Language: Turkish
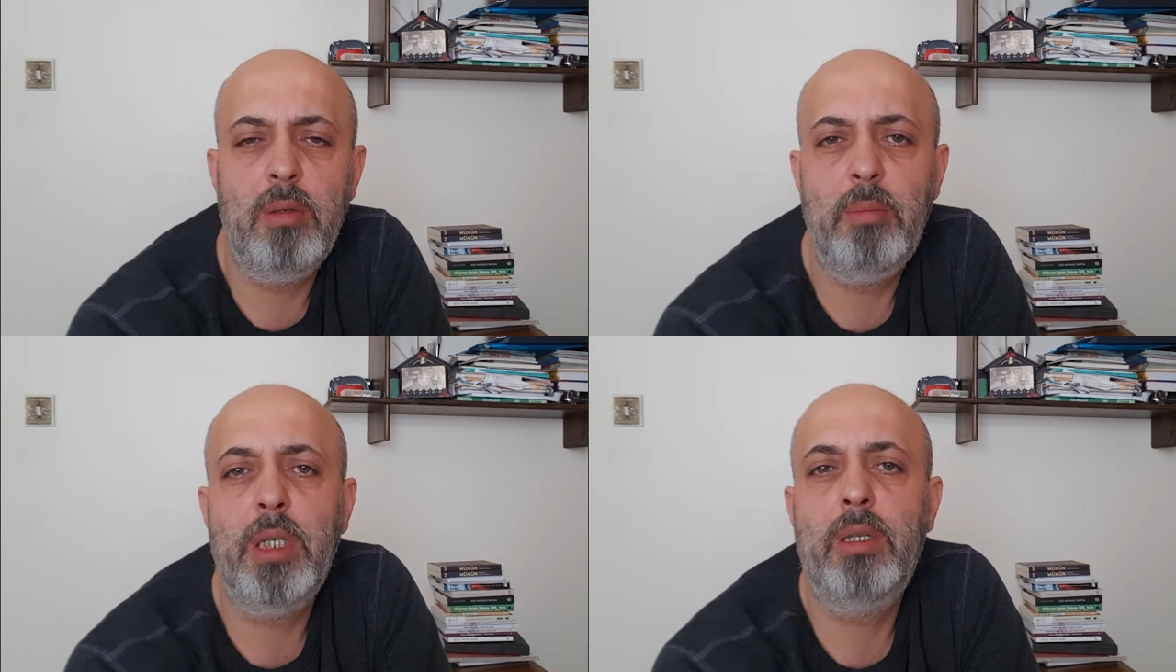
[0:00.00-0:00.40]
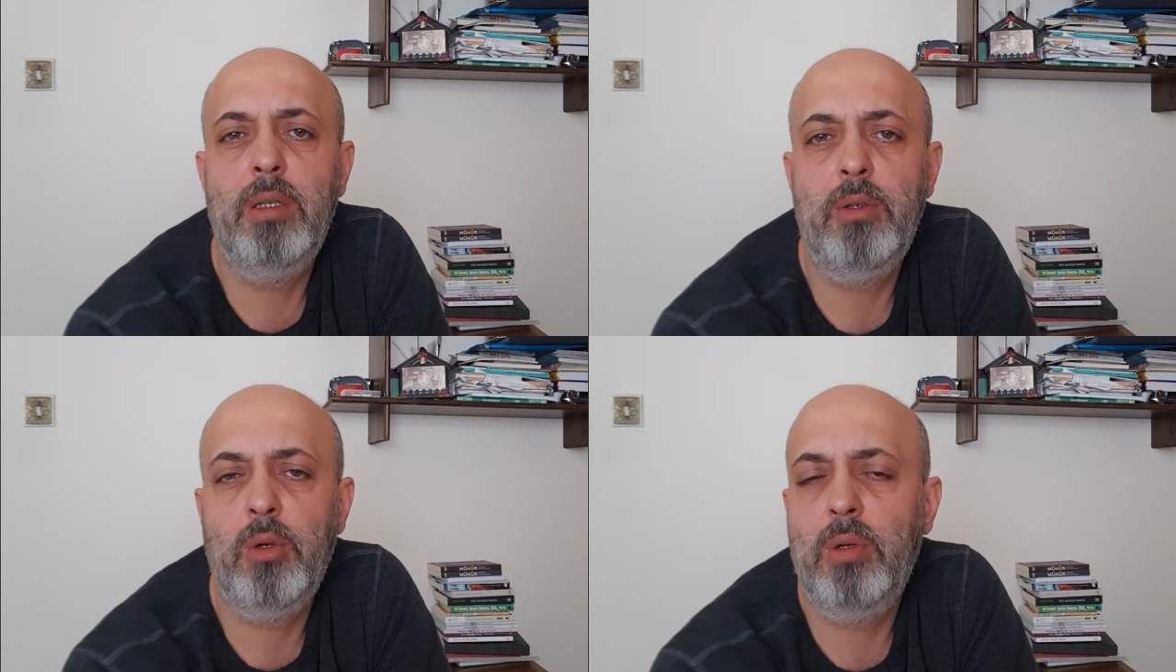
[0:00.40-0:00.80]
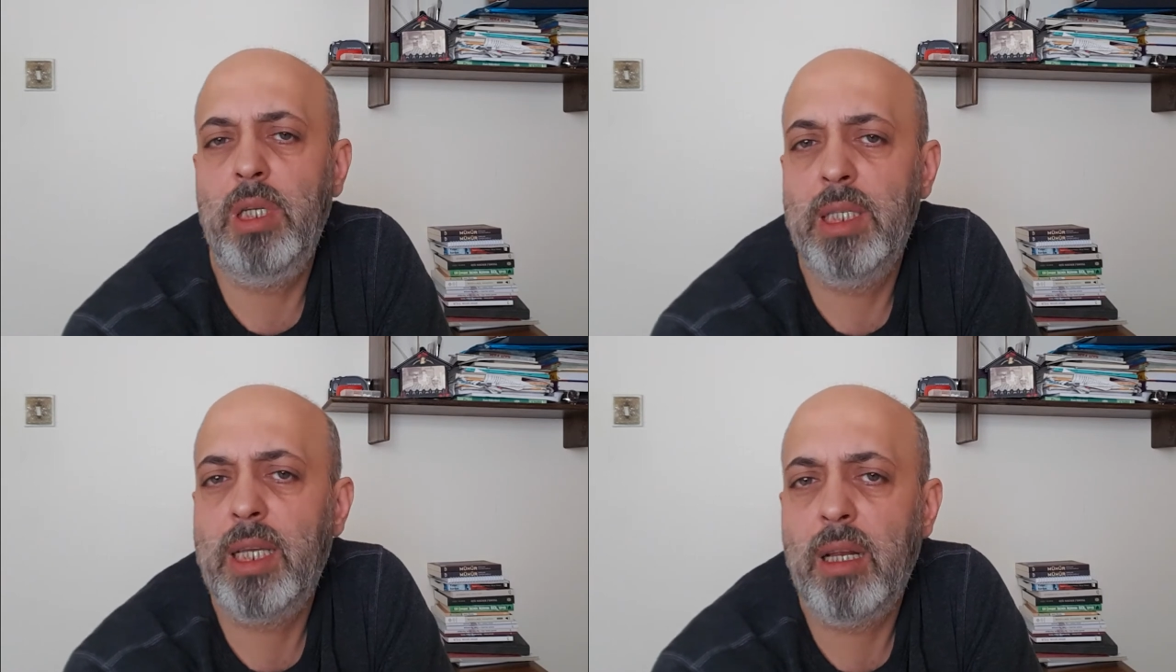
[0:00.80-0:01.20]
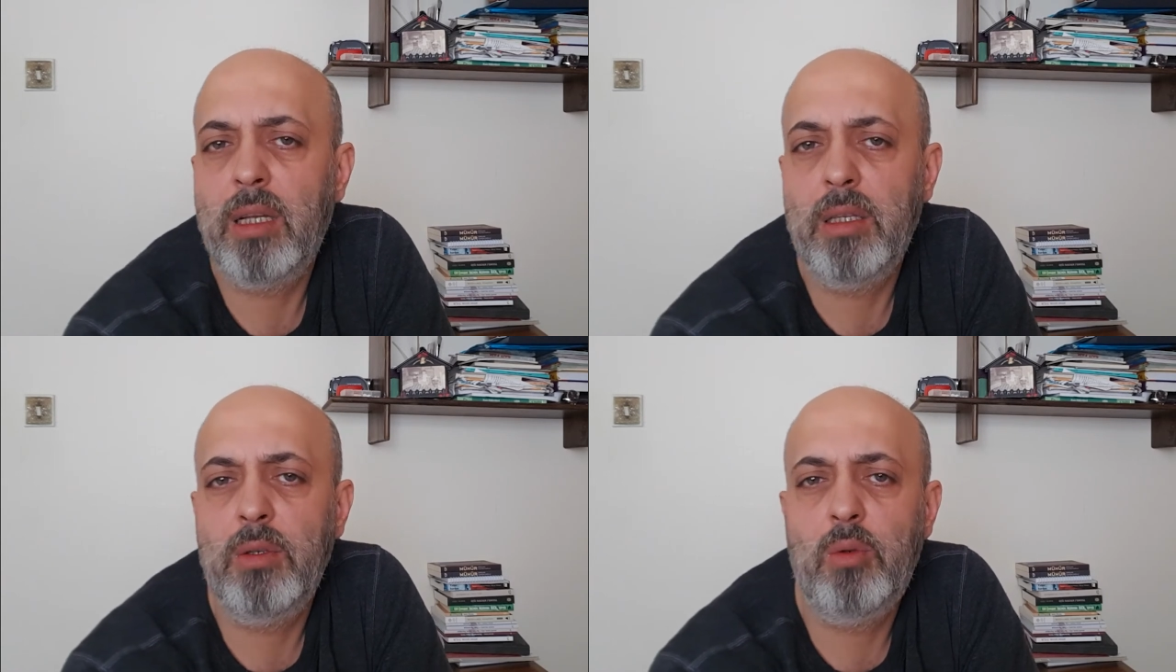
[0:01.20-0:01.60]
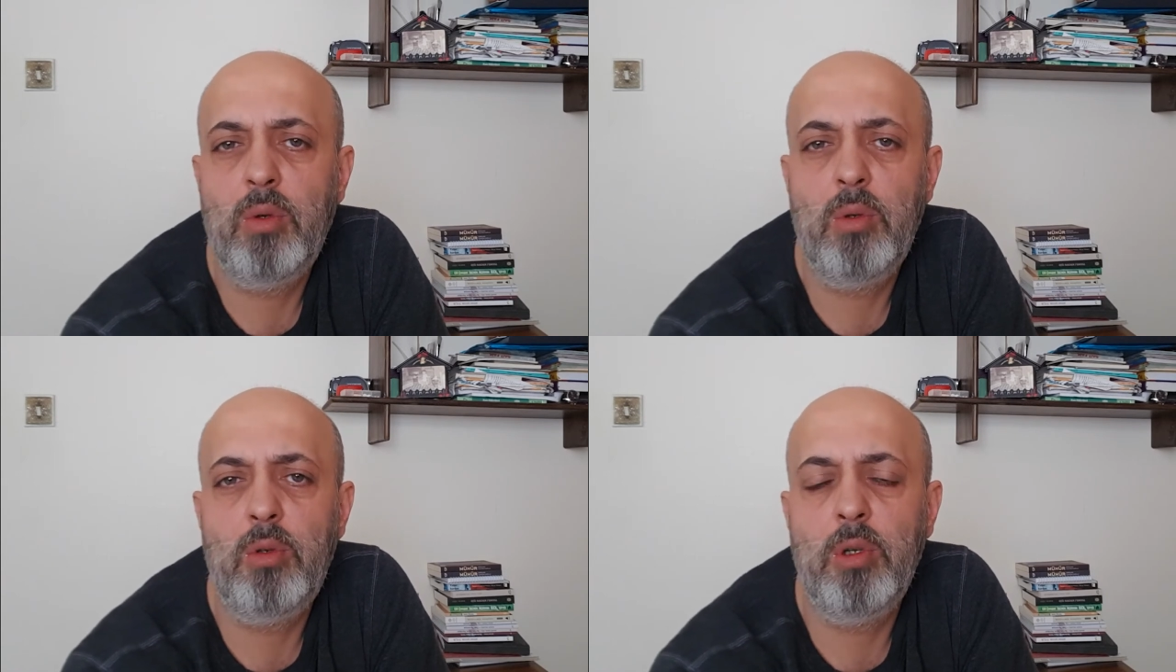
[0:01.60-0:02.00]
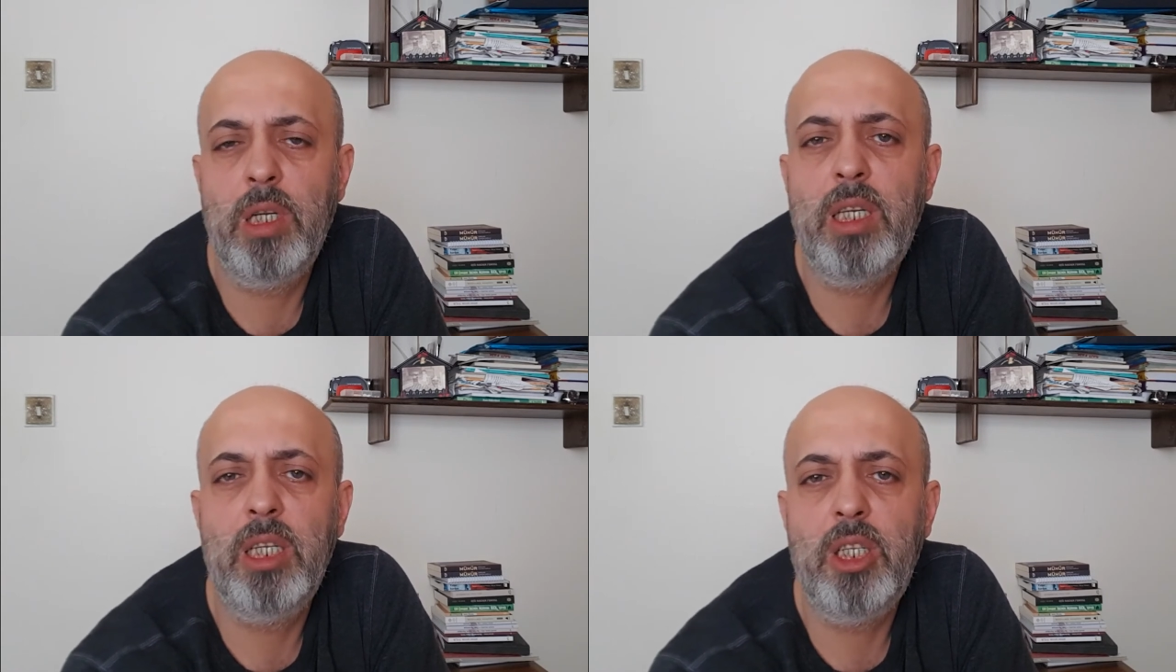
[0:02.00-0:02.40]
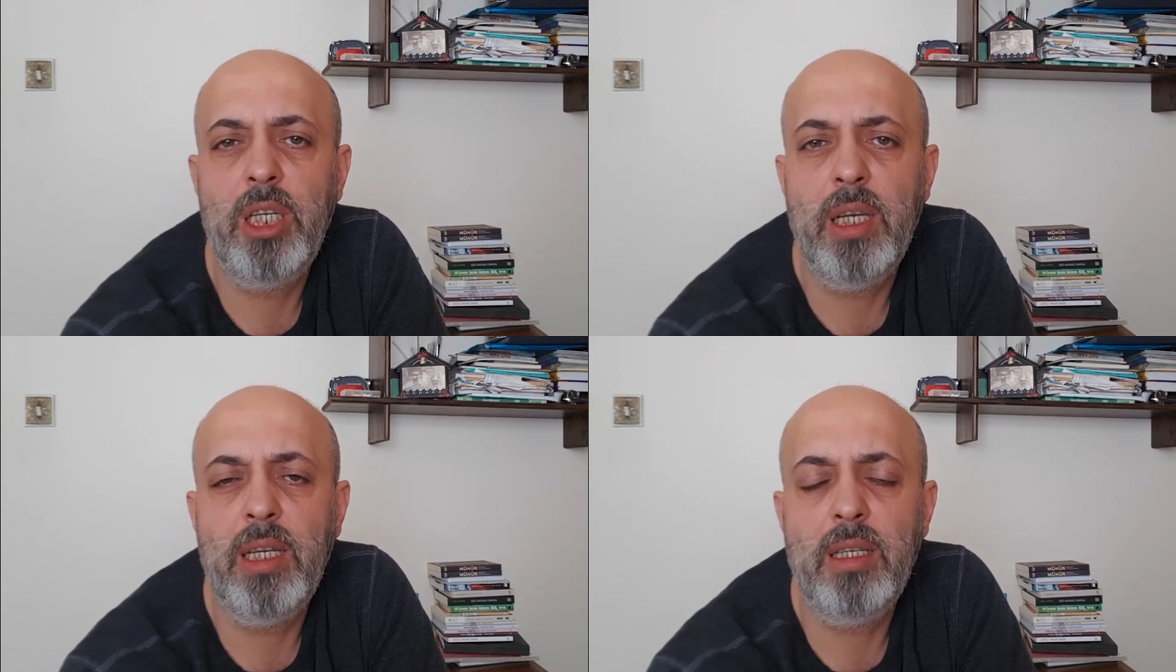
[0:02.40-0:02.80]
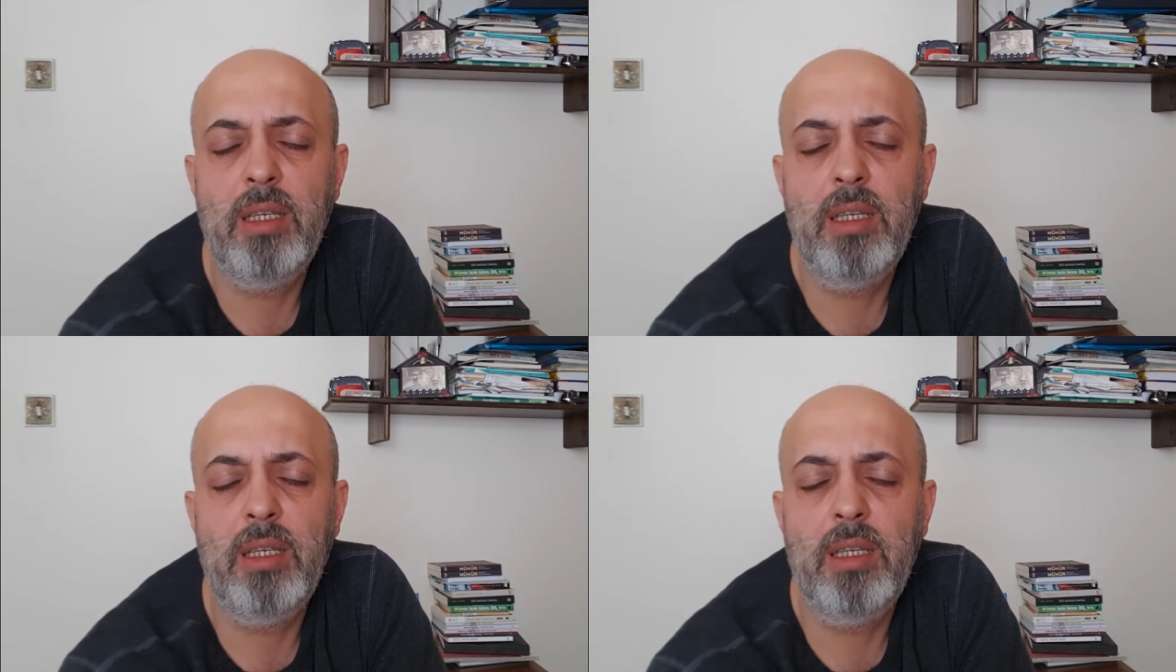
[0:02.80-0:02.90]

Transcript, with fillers: birçok insan hakları kuruluşuna, kişiye,